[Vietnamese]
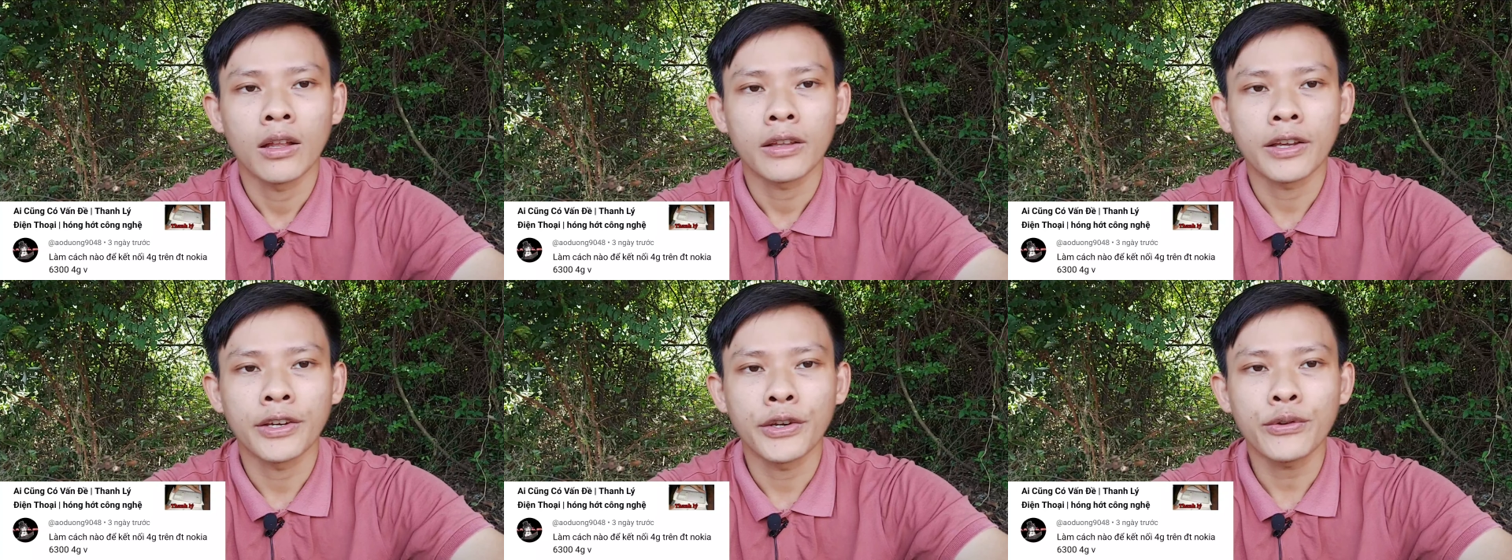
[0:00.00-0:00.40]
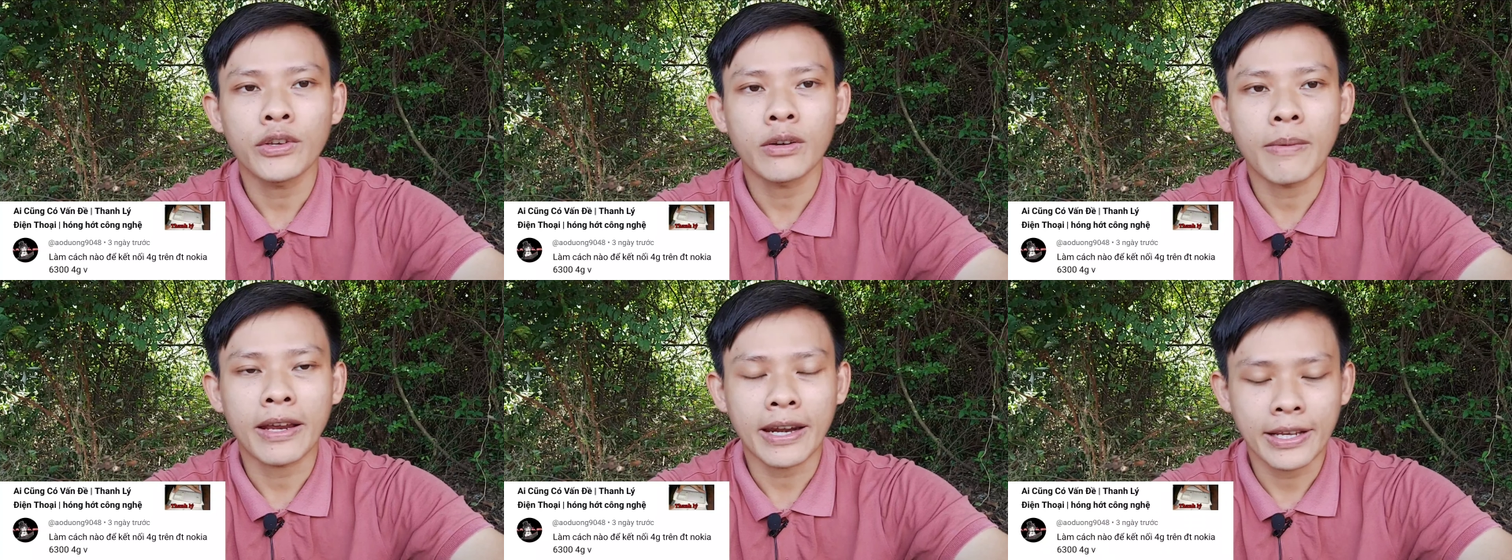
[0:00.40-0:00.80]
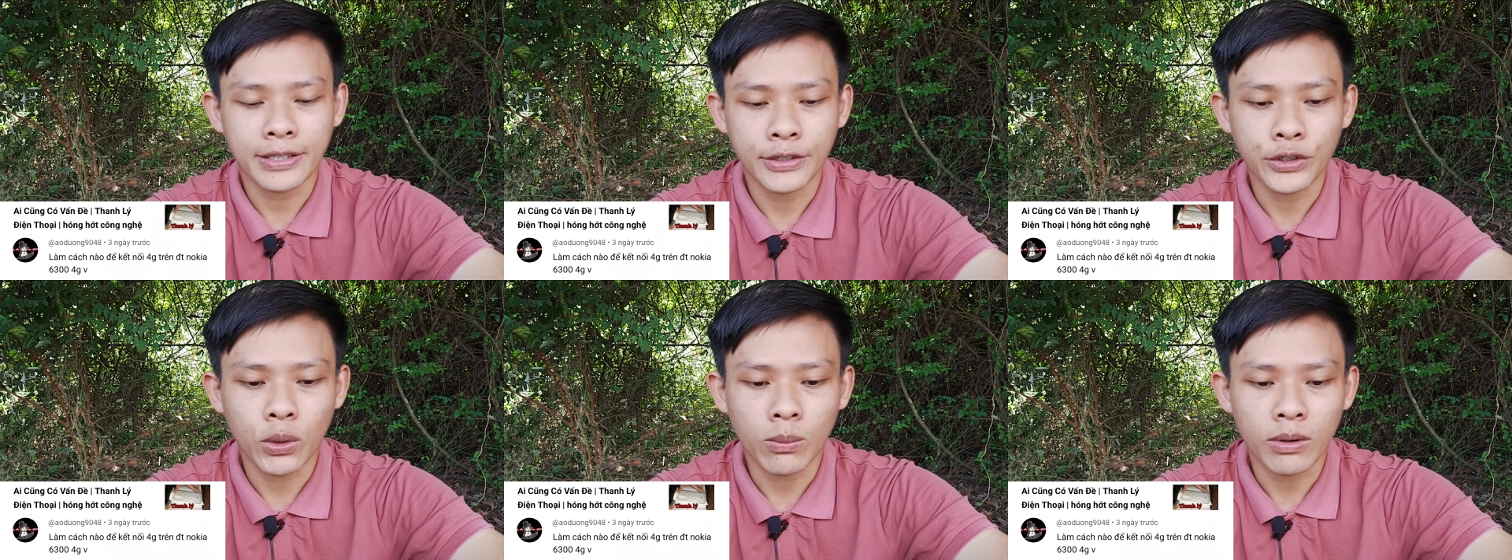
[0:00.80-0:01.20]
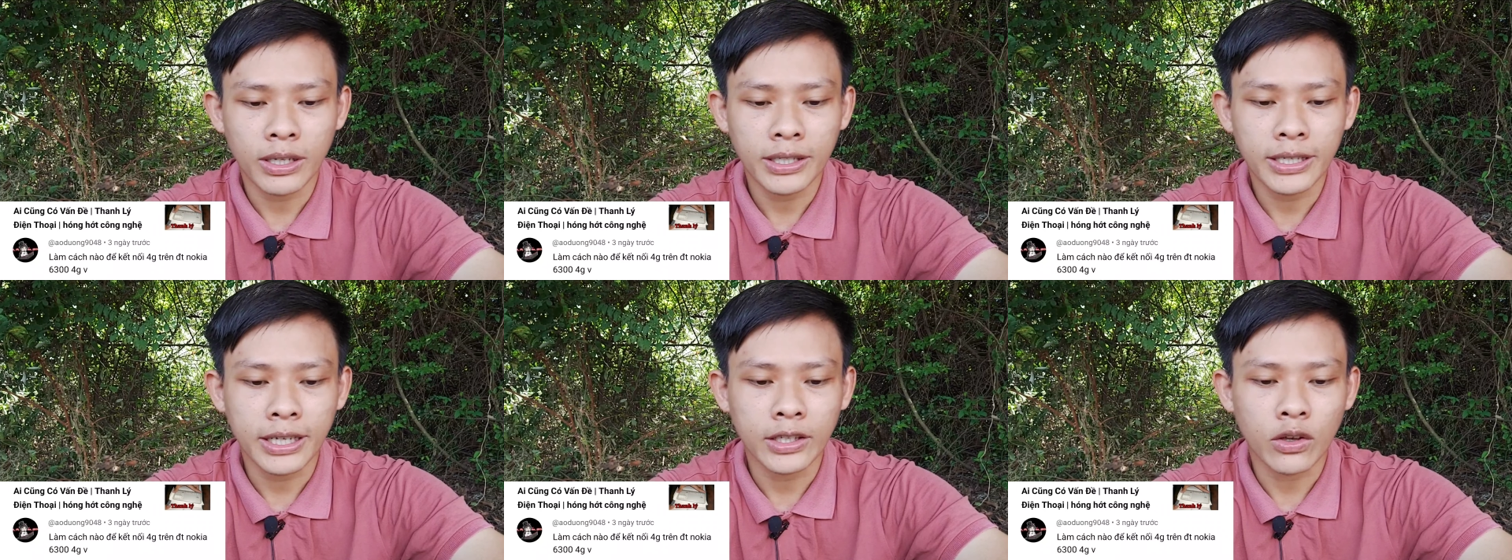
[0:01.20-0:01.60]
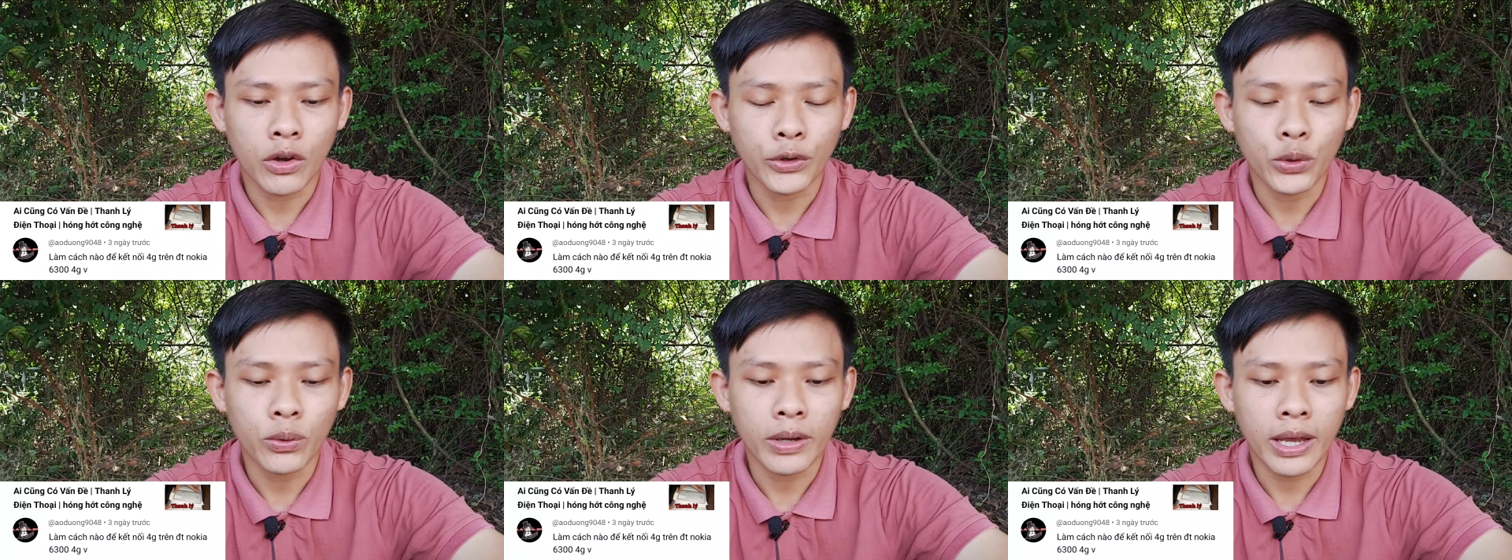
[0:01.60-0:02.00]
Thì nếu như bạn đang sử dụng cái chiếc điện
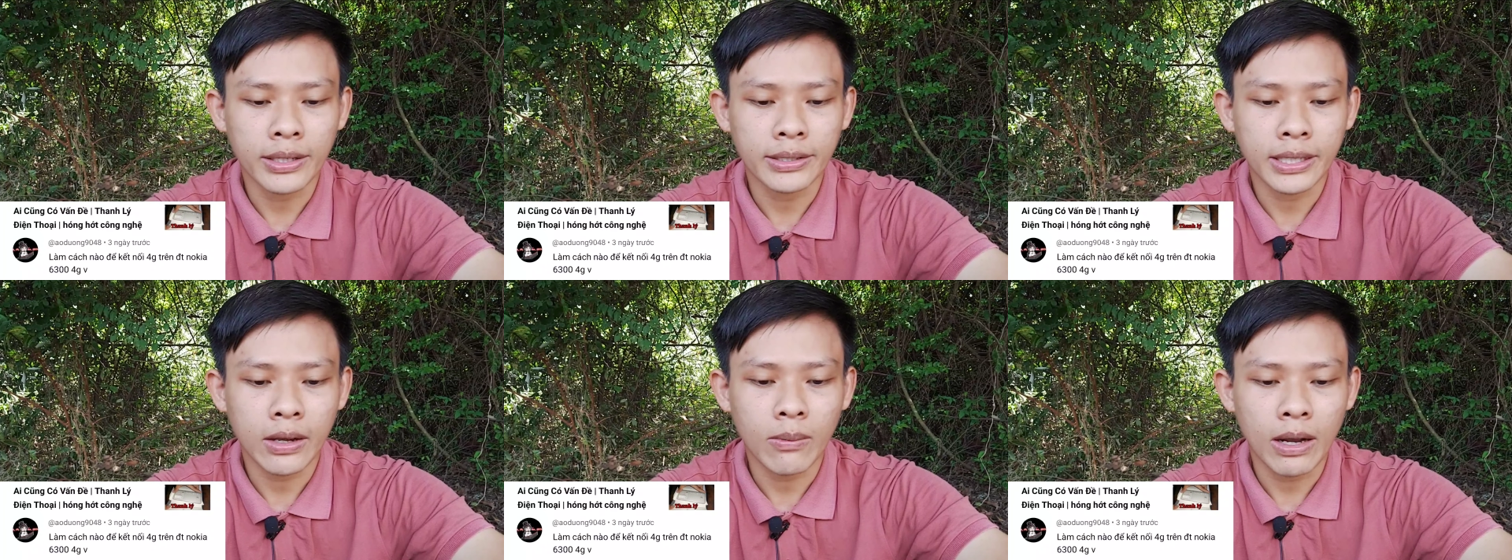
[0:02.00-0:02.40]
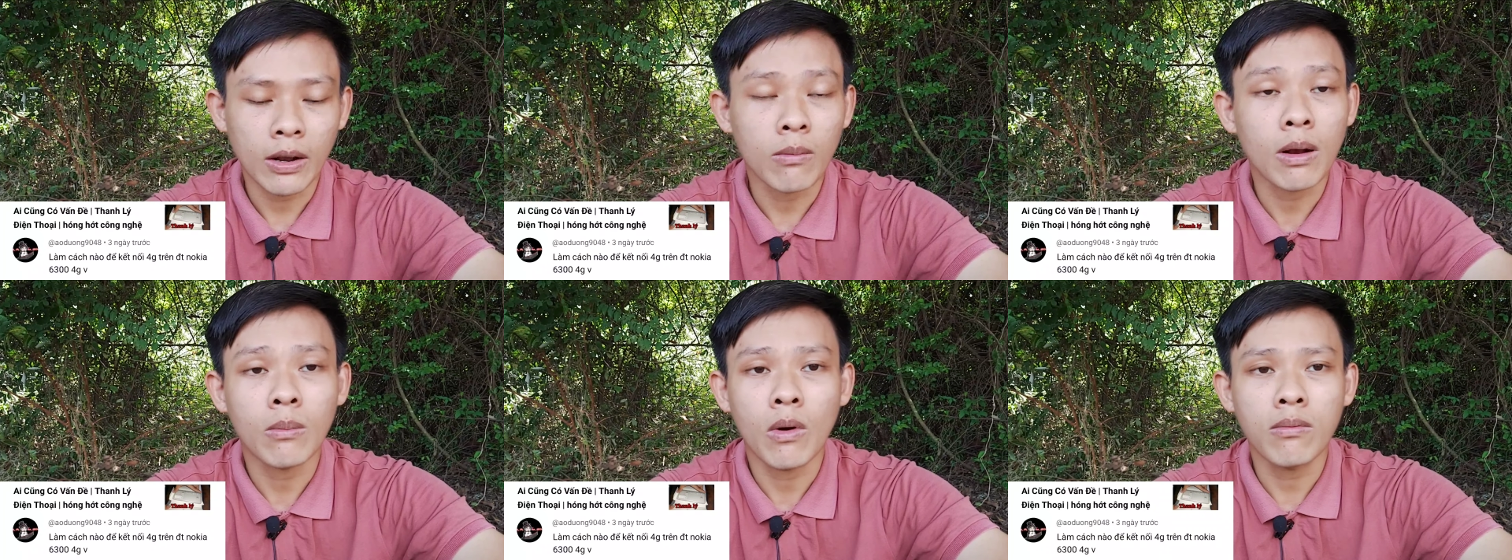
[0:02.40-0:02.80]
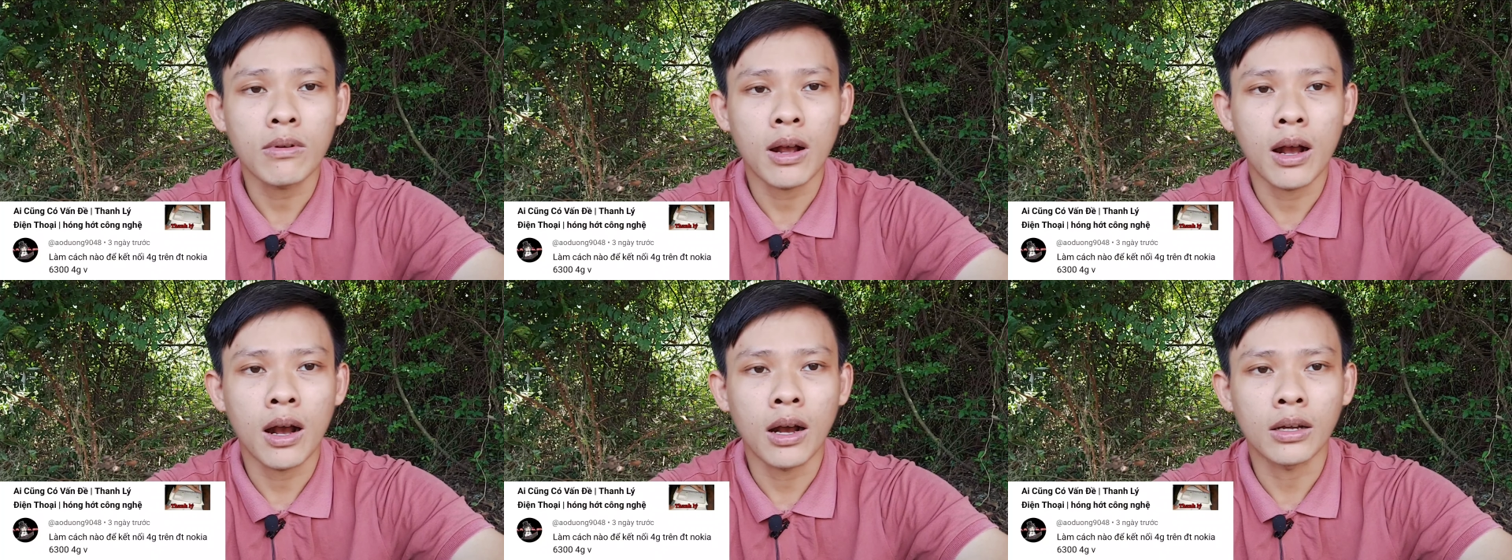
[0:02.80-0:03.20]
thoại Nokia 63004 g